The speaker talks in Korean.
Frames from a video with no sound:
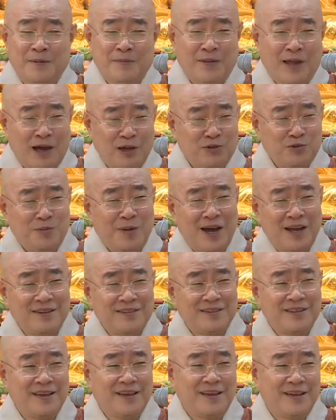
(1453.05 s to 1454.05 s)
나도
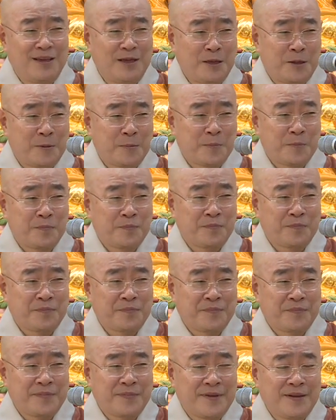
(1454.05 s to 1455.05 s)
많은데,
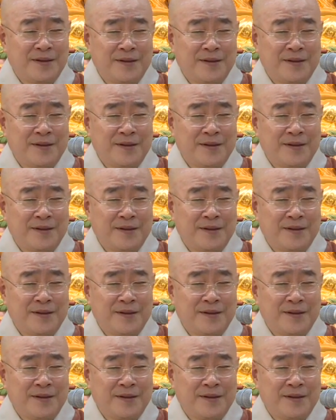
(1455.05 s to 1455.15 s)
음,